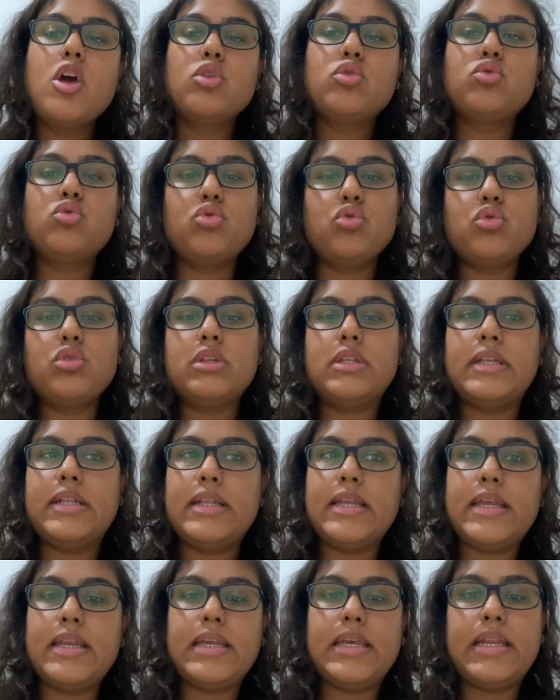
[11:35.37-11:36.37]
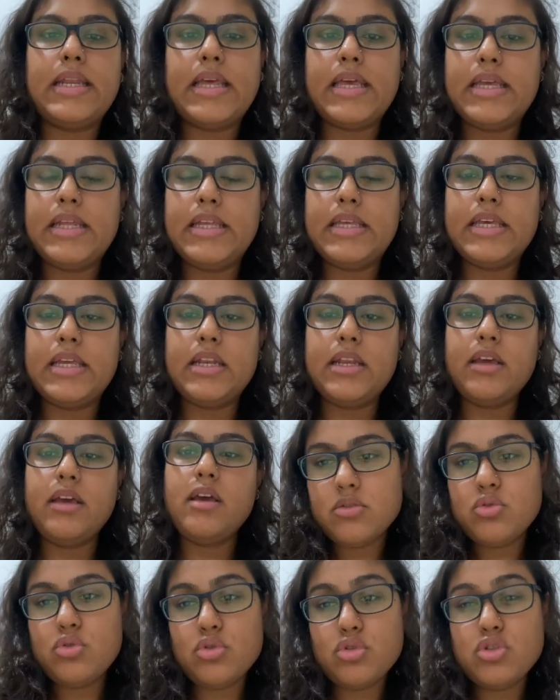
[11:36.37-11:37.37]
Türk dilleriyle
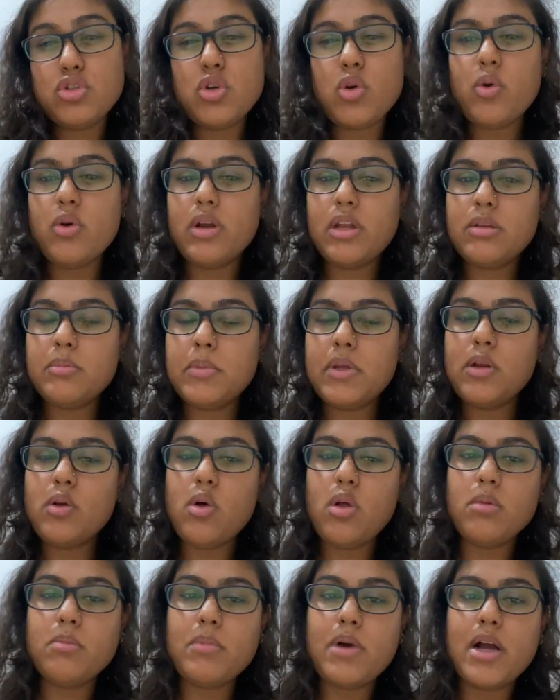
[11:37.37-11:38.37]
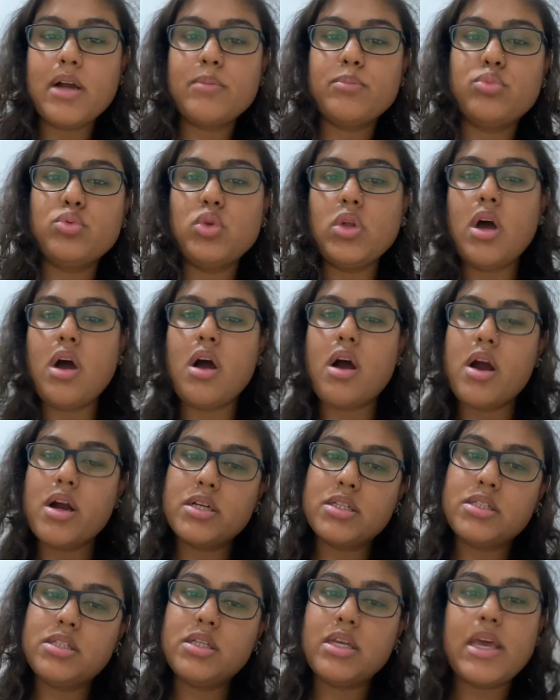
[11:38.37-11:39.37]
ilgili. Türkçe öğretmeni olmak buna
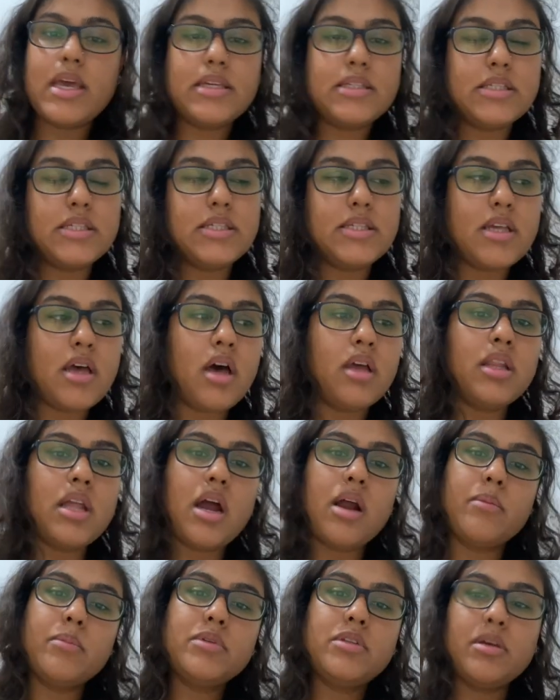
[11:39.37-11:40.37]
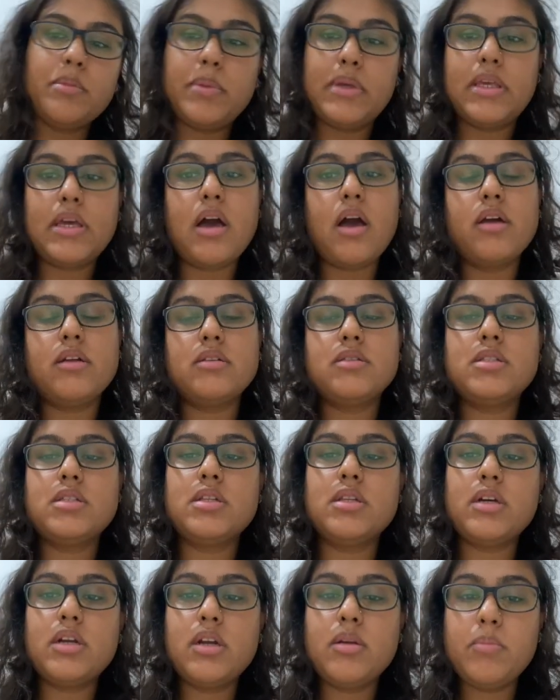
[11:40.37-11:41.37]
artı eksi sağlar mı? Tabii ki
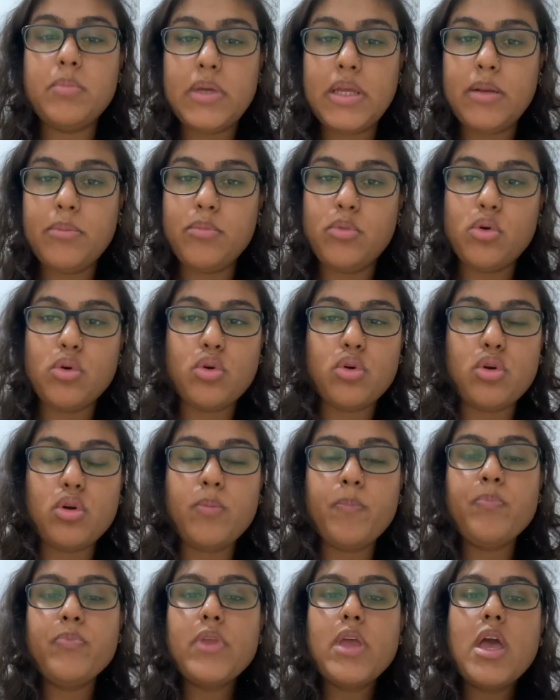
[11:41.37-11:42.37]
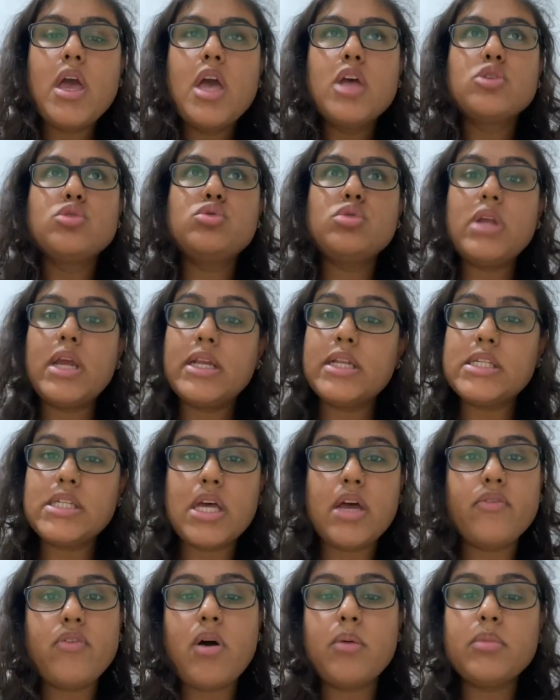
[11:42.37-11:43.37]
ayrıntılarını bilmiyorum. Sürekli
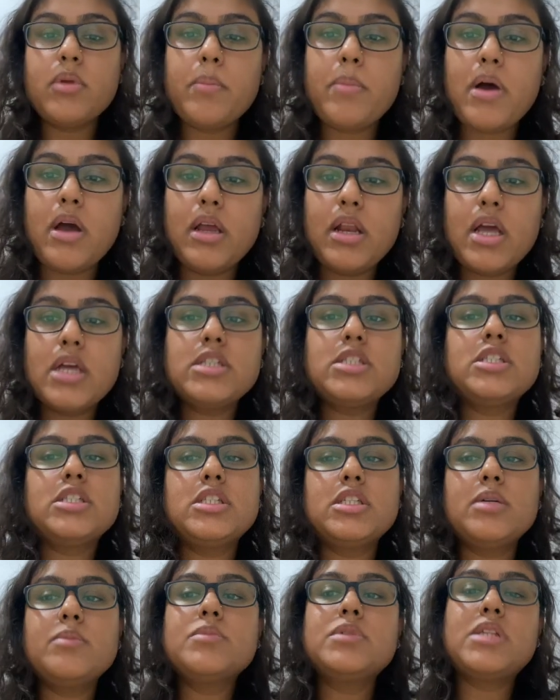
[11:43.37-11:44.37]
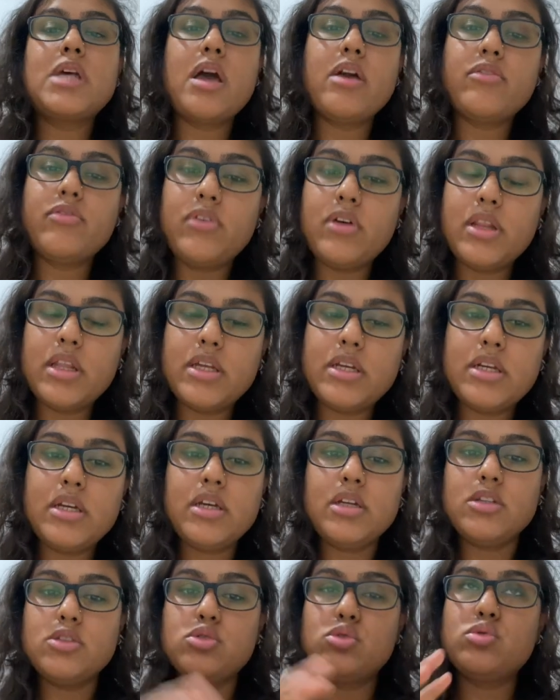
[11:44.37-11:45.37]
sayfamda paylaştığım
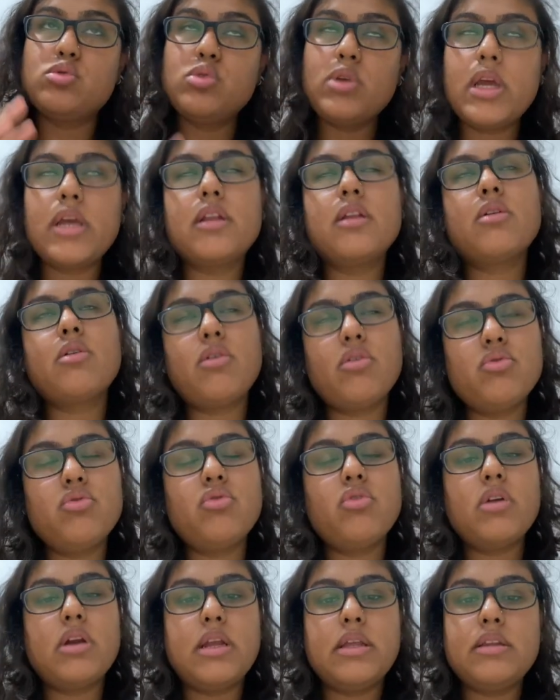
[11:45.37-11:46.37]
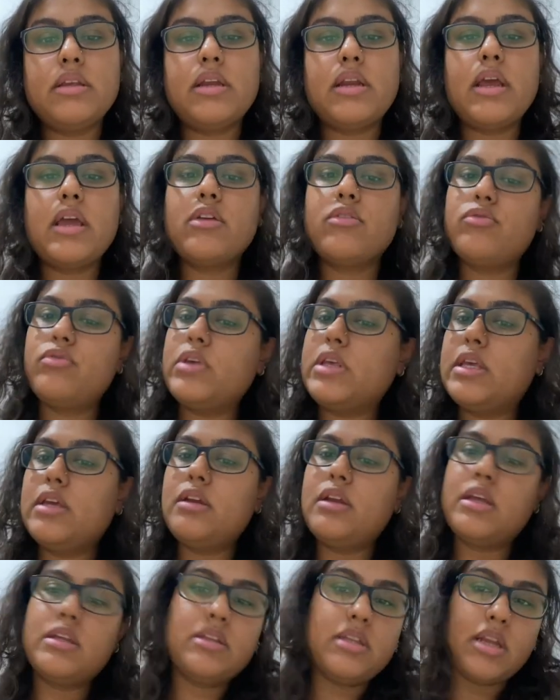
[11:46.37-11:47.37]
sayfaları sürekli kontrol ederek fikir
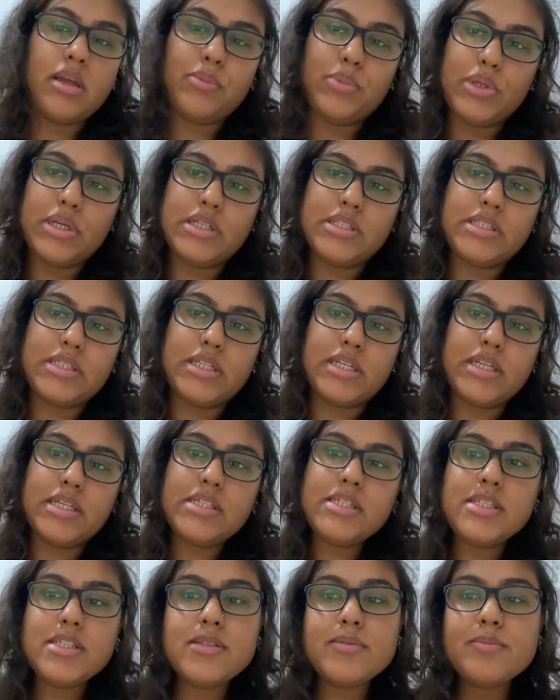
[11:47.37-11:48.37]
edinebilirsiniz.